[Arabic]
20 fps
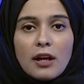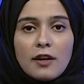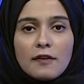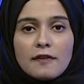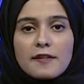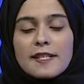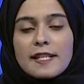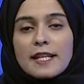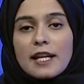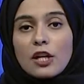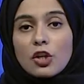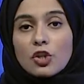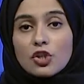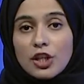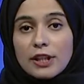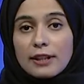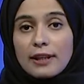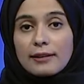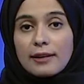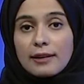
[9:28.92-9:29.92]
في السياق
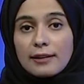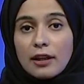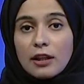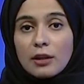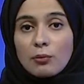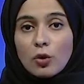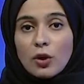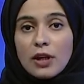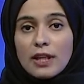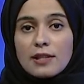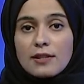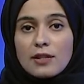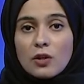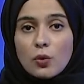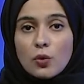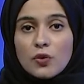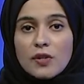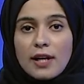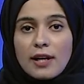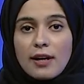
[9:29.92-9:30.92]
شدد نائب رئيس
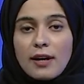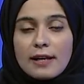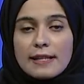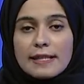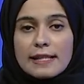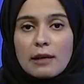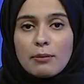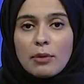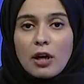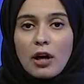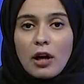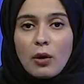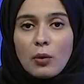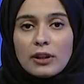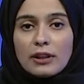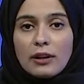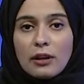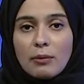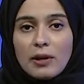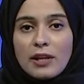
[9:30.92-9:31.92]
الوزراء السابق
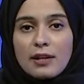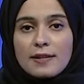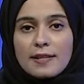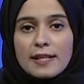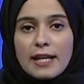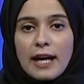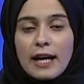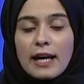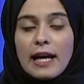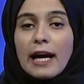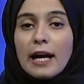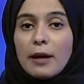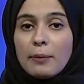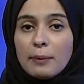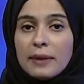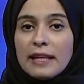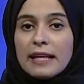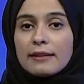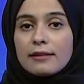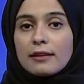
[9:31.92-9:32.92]
عوض البرعسي على
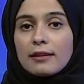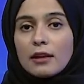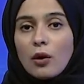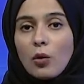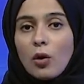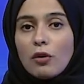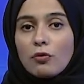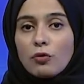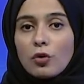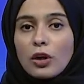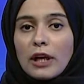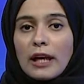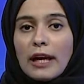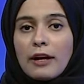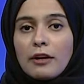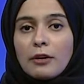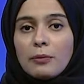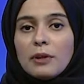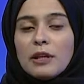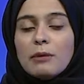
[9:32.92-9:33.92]
أهمية التوافق
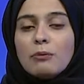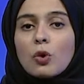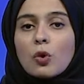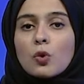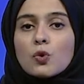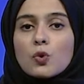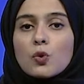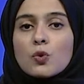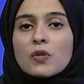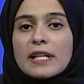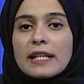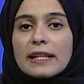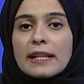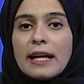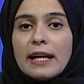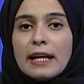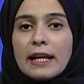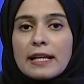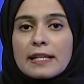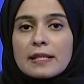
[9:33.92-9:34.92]
العربي بخصوص
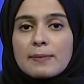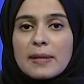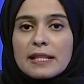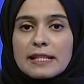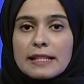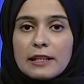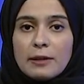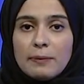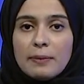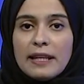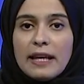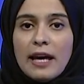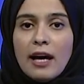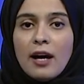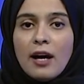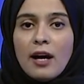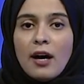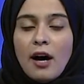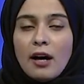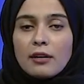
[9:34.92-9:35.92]
إنهاء الأزمة الليبية
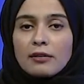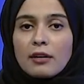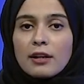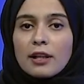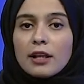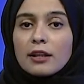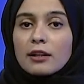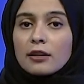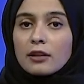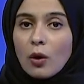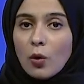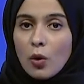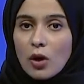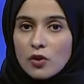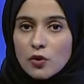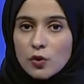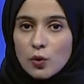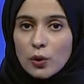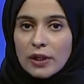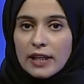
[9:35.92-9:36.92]
عن طريق
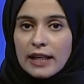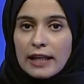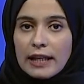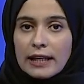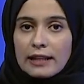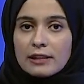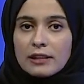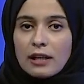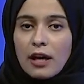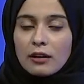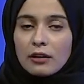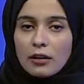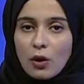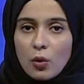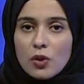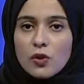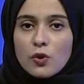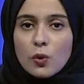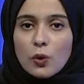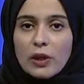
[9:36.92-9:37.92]
التواصل إلى
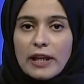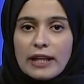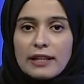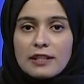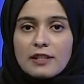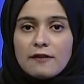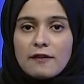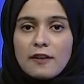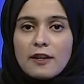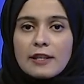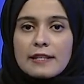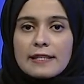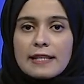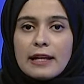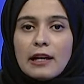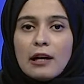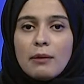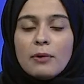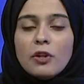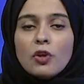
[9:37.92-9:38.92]
التوصل إلى اتفاق
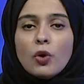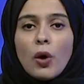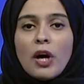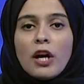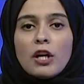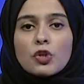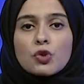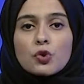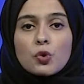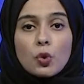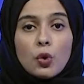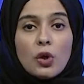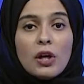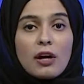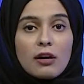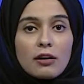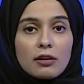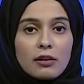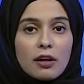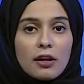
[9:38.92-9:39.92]
سلام يعالج كل
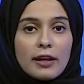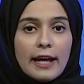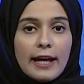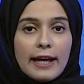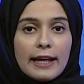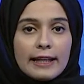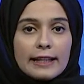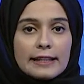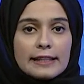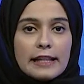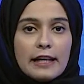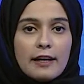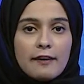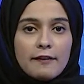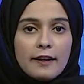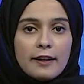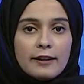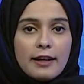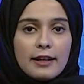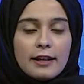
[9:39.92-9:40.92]
قضايا الاختلاف
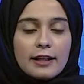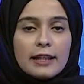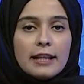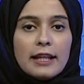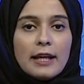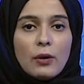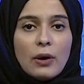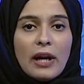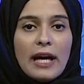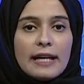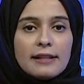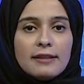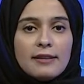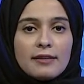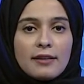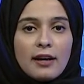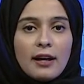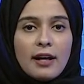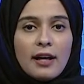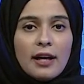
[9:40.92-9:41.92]
التاريخية والحديثة